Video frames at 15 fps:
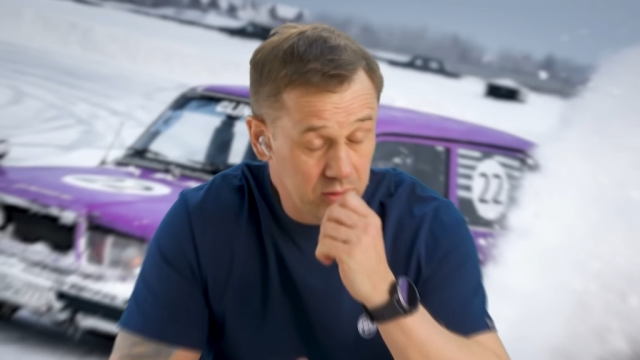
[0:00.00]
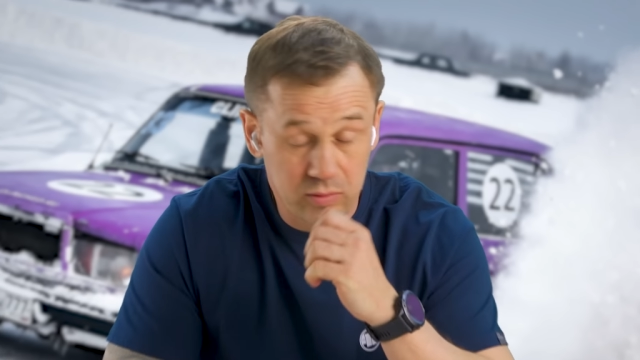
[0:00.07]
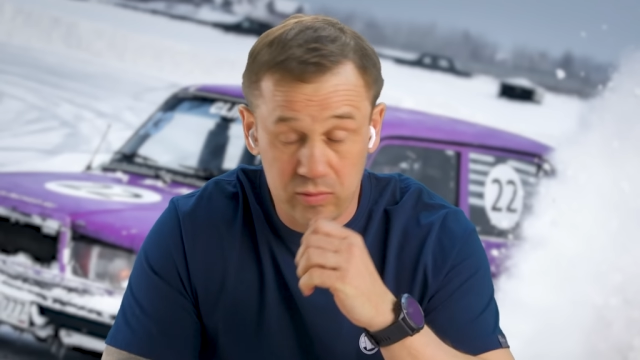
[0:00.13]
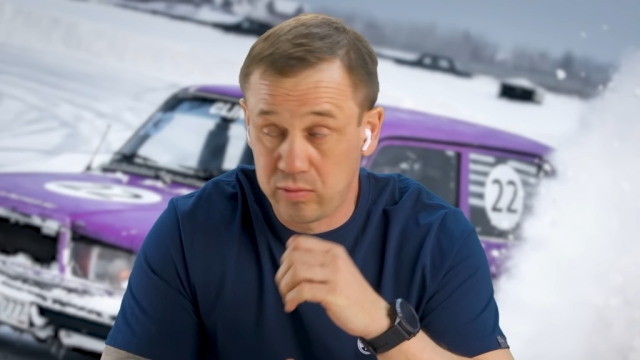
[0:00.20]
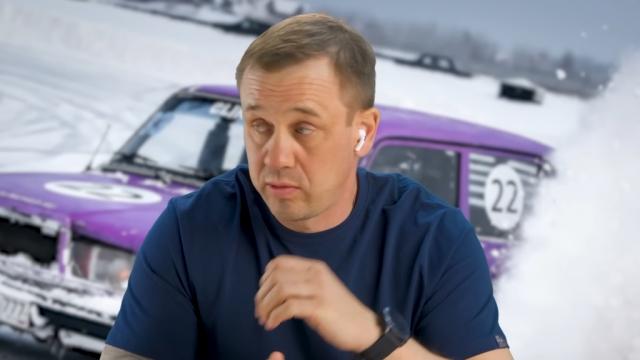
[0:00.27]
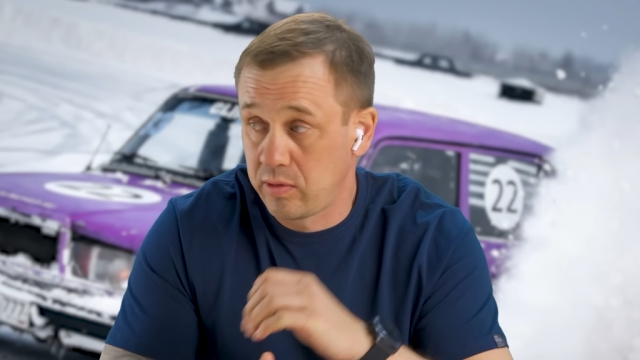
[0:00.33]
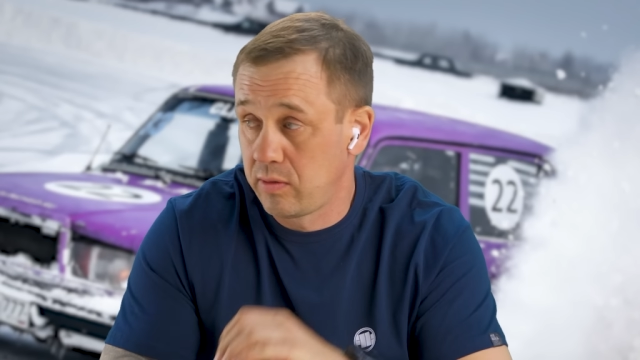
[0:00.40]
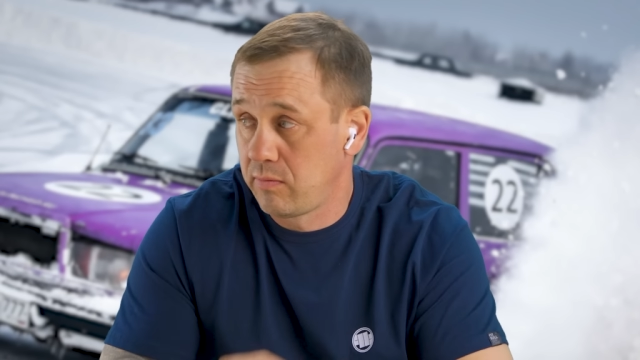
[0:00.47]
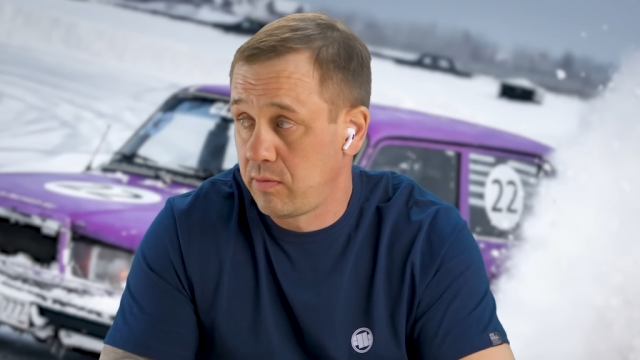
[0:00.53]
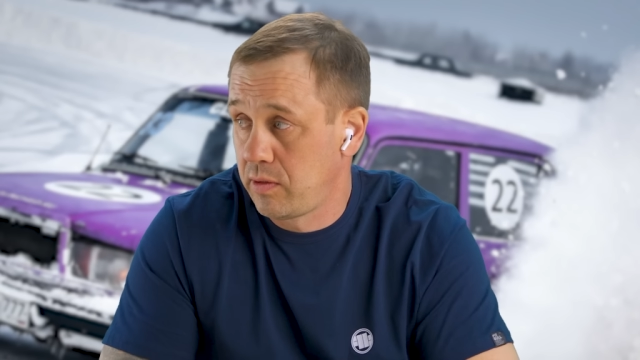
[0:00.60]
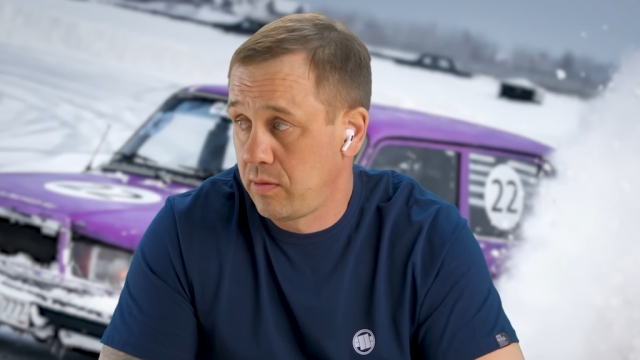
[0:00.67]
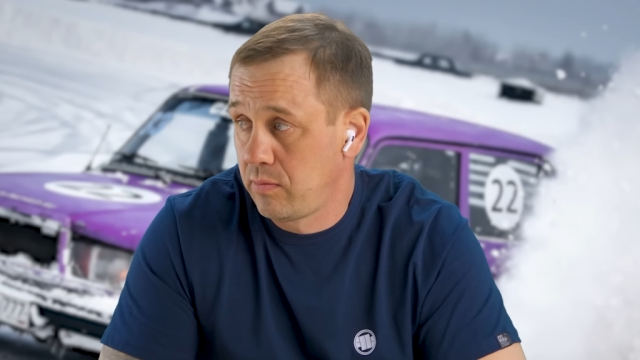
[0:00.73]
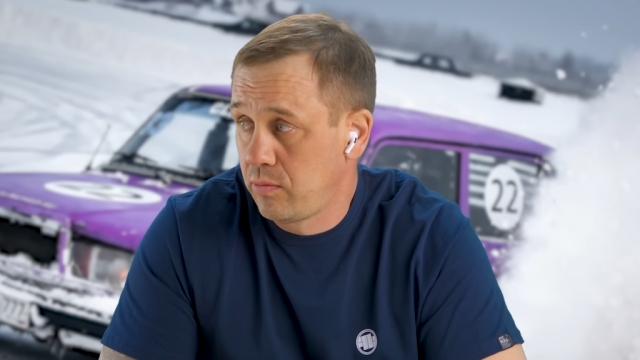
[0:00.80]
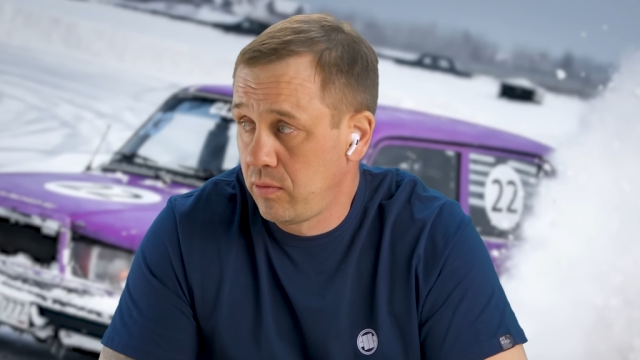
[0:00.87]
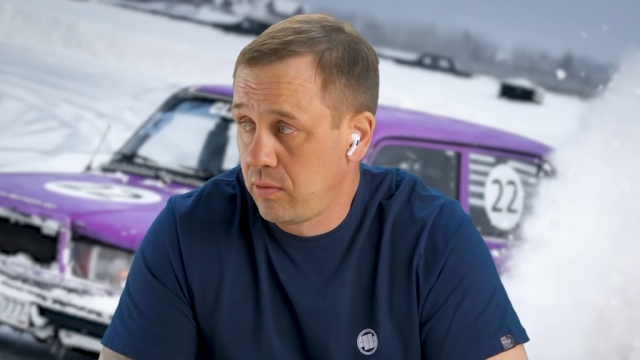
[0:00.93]
же уже
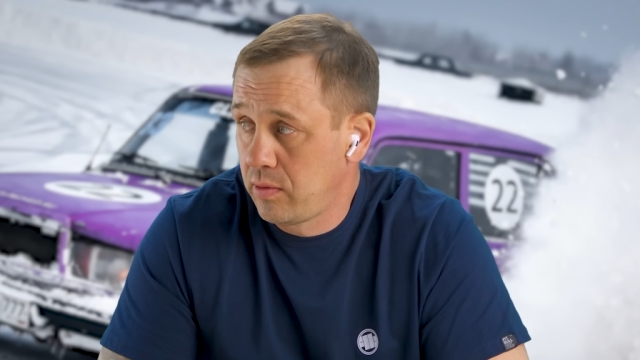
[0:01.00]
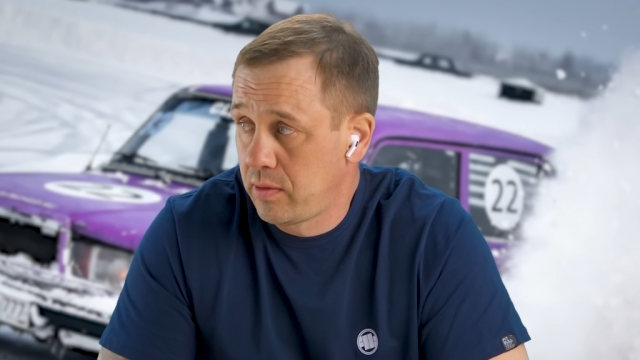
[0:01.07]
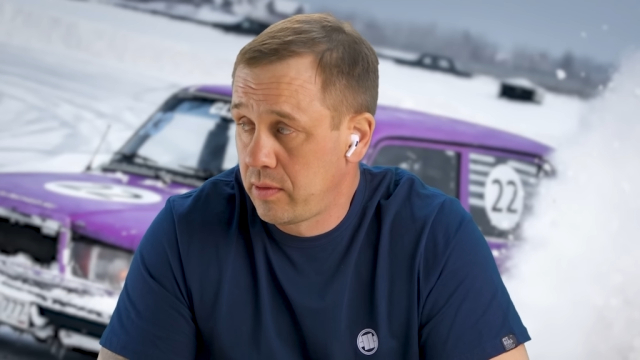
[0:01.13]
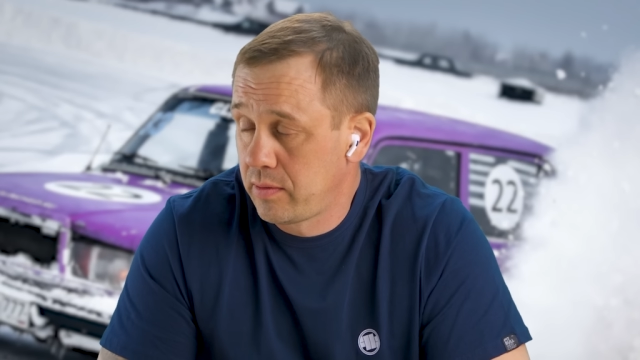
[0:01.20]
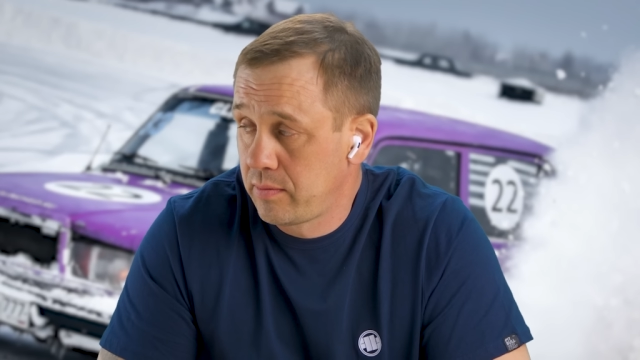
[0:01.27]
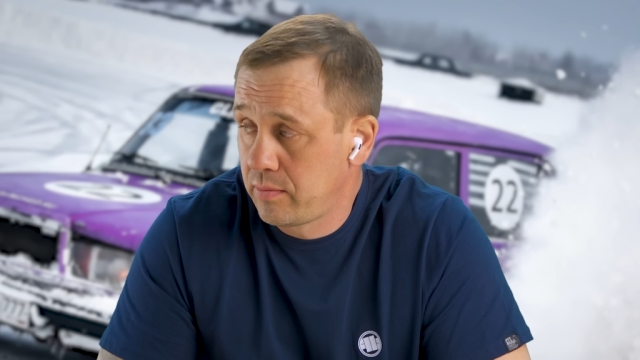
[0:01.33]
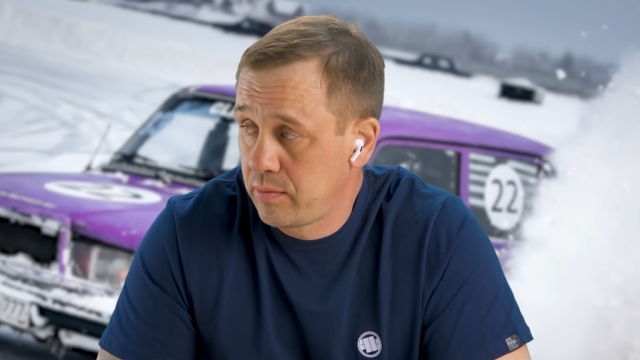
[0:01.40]
говорил много раз.